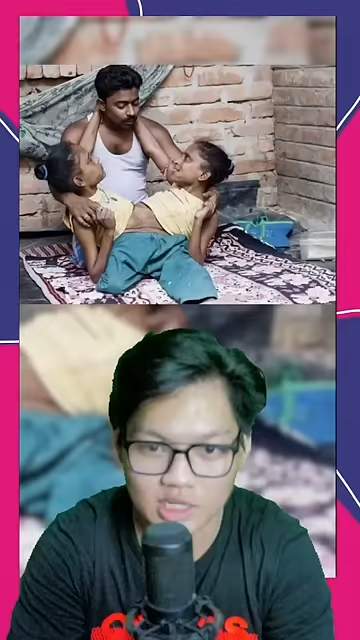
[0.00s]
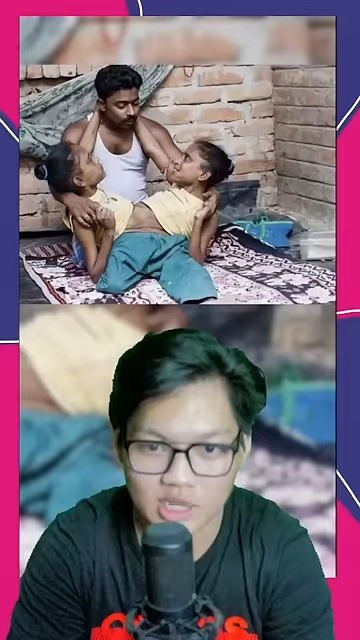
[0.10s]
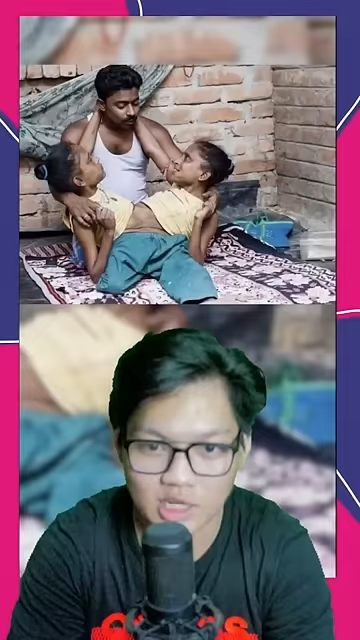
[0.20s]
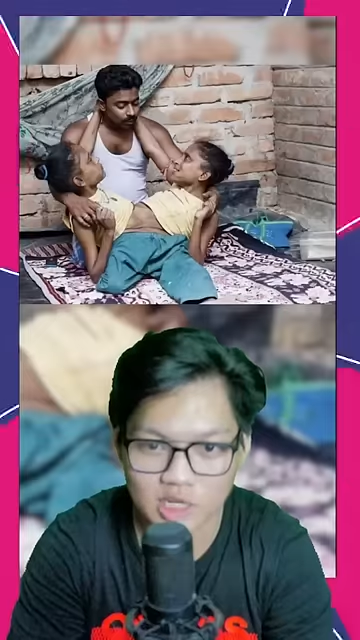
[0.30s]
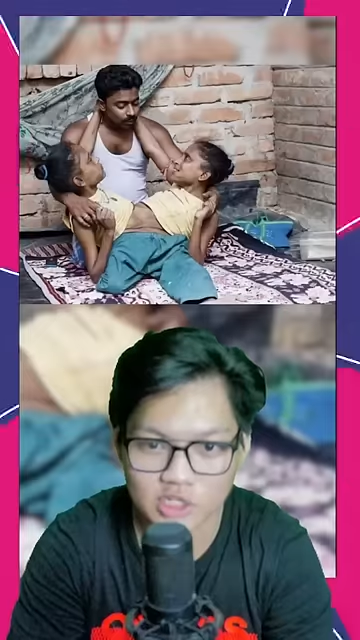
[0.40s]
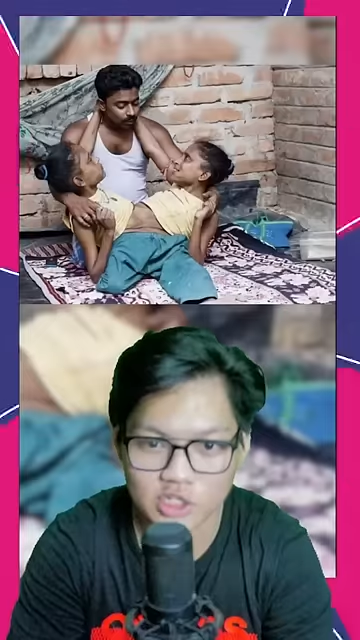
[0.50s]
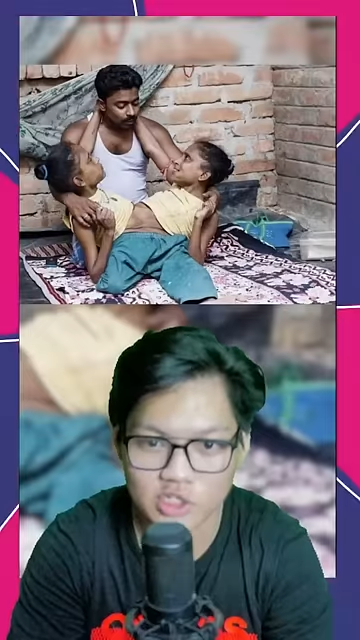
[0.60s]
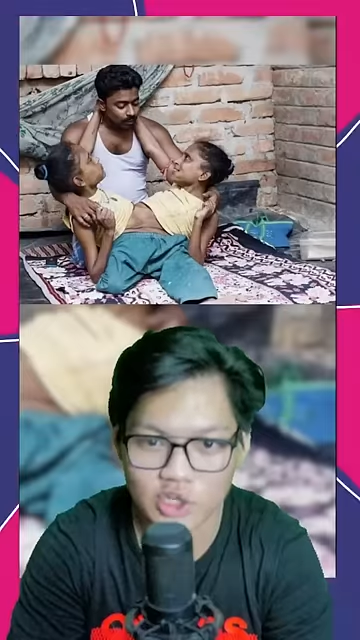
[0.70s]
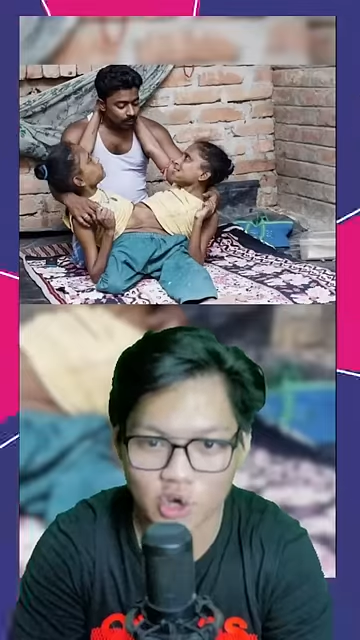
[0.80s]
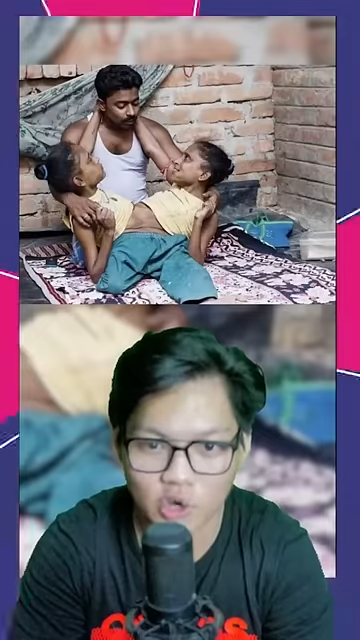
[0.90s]
ada
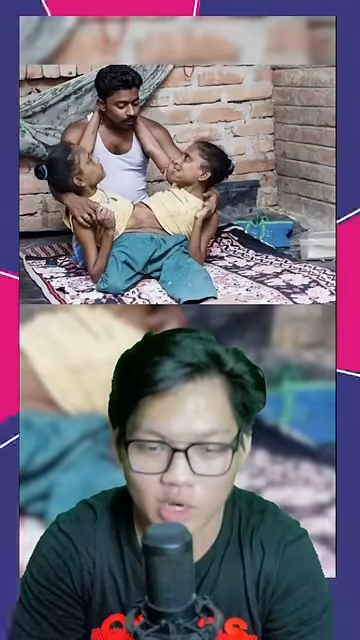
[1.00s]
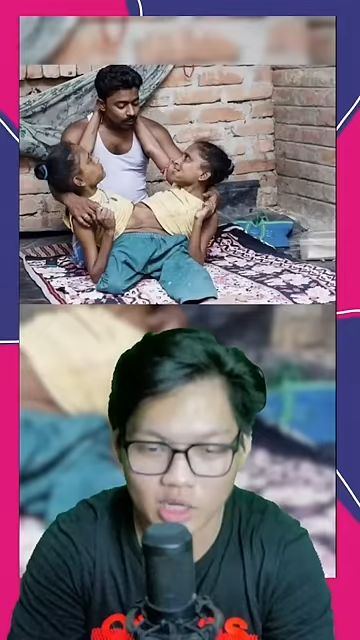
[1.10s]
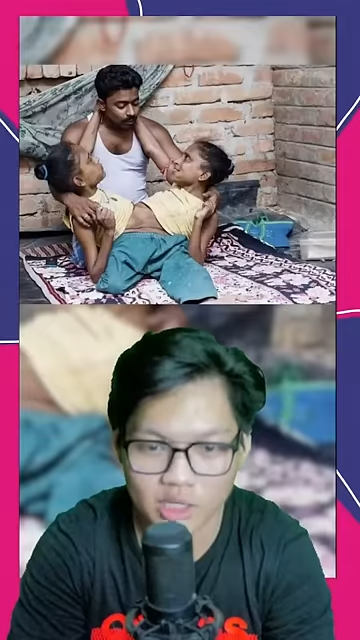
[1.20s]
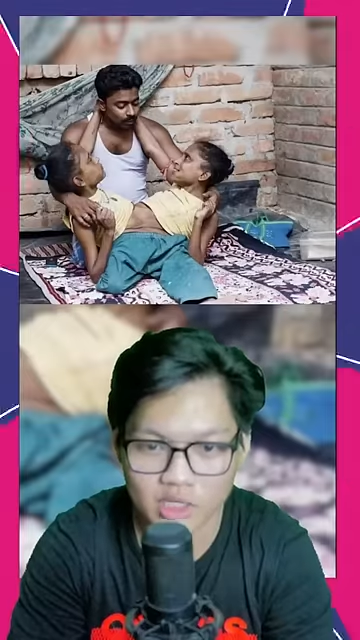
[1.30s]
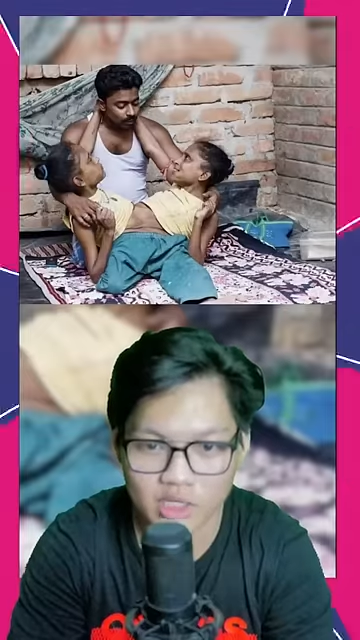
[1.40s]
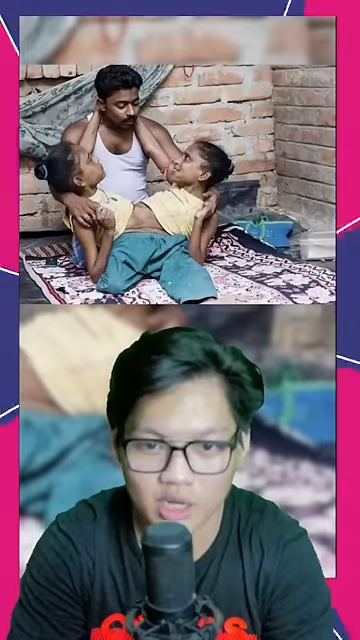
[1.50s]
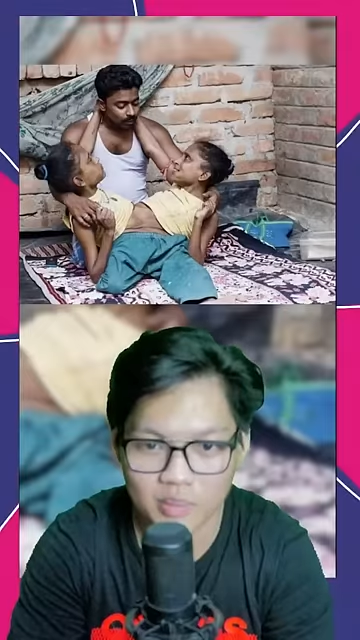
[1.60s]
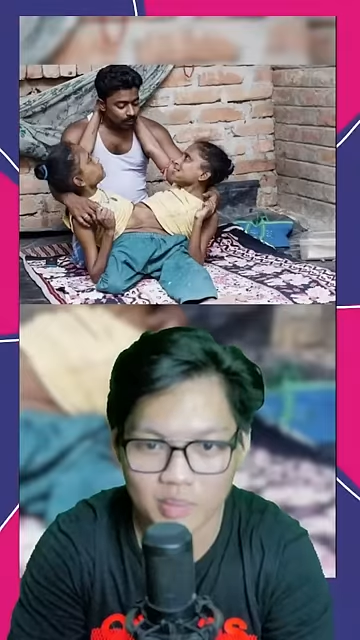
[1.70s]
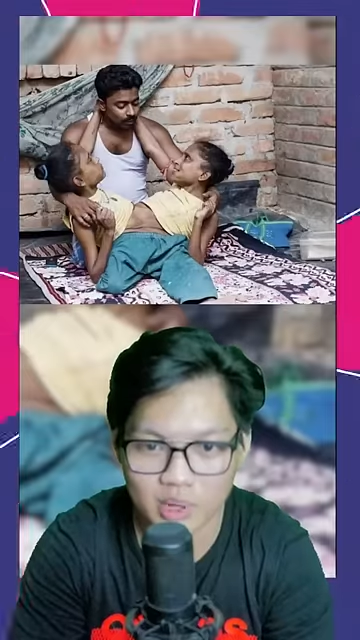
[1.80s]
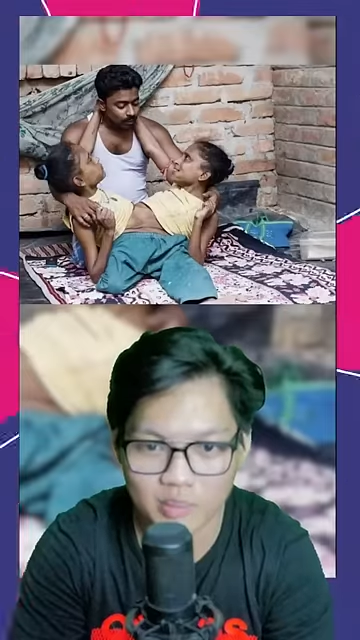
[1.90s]
seseorang yang telah
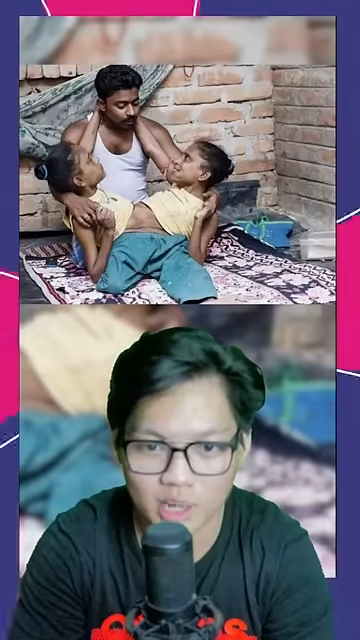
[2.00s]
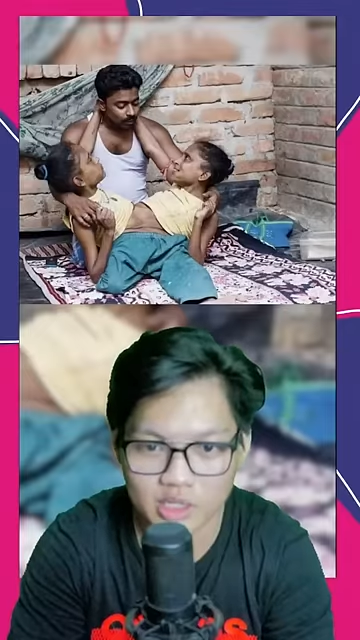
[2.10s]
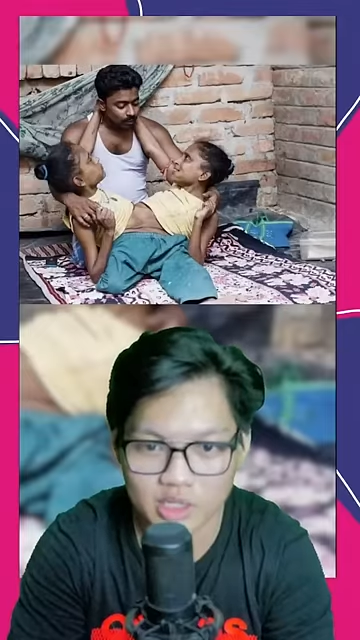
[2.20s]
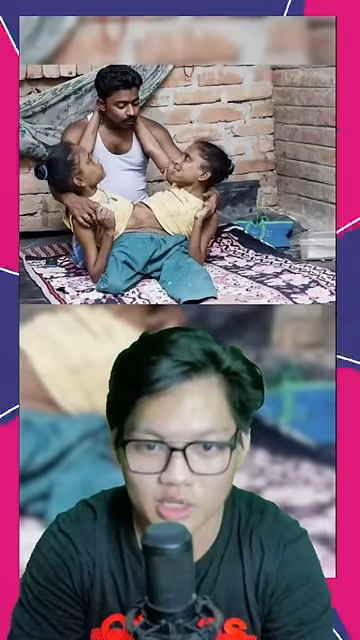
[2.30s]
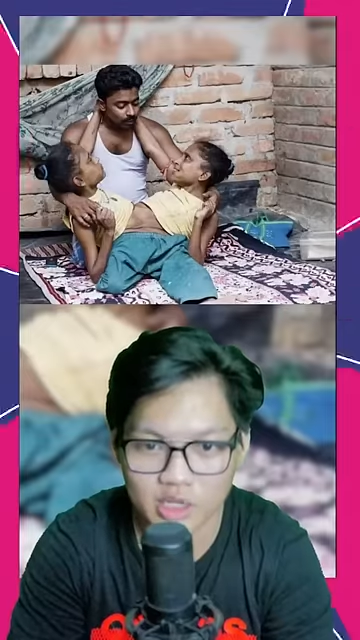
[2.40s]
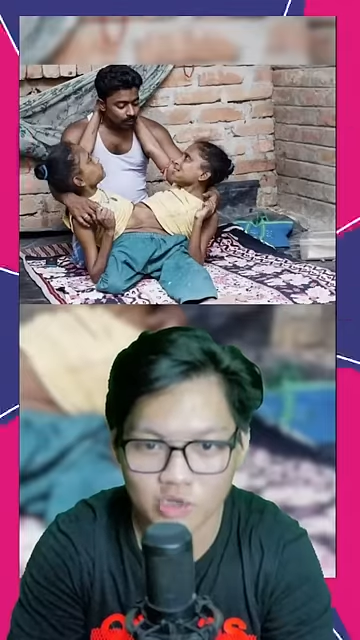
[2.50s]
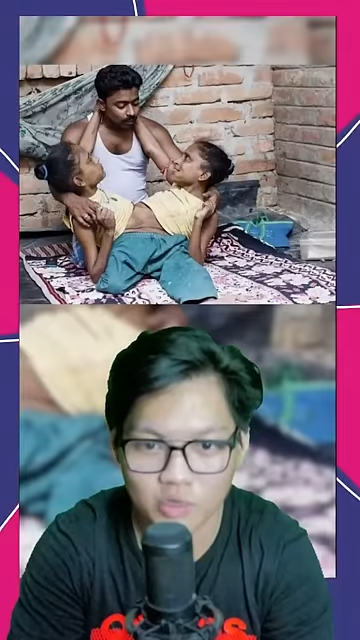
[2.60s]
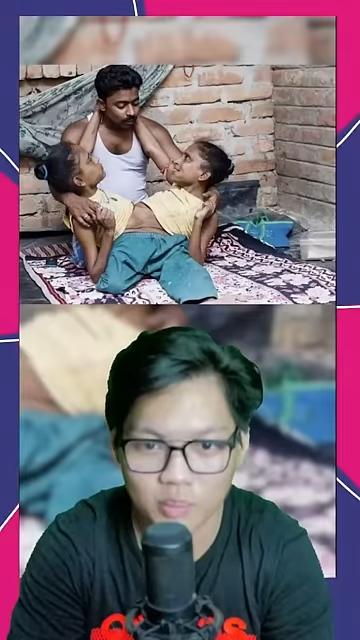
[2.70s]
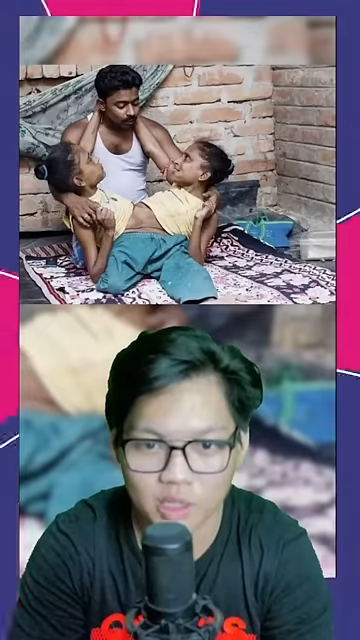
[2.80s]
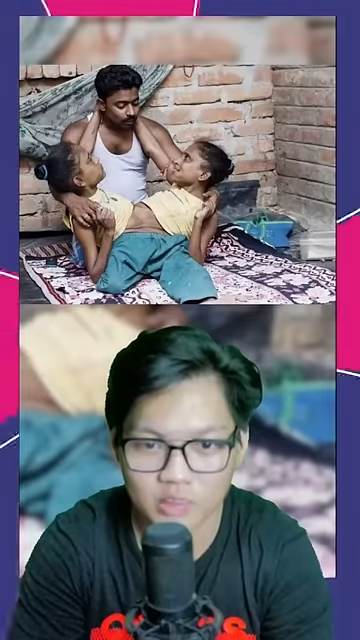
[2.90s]
berbagi
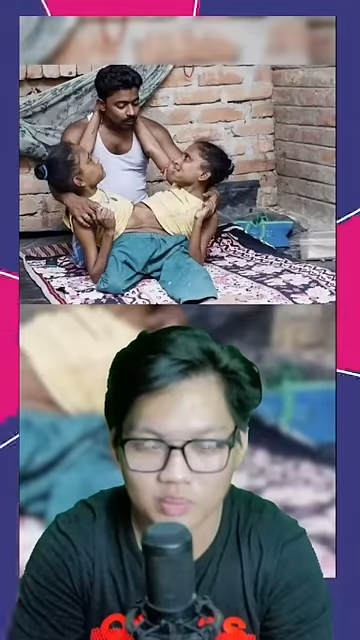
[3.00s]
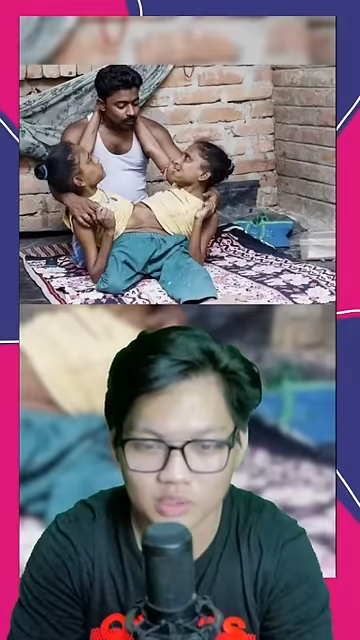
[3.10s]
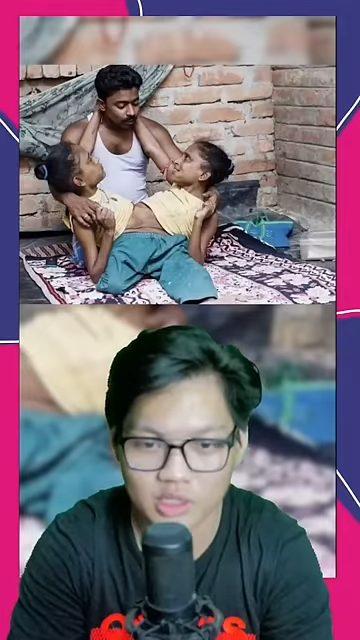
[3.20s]
kehidupan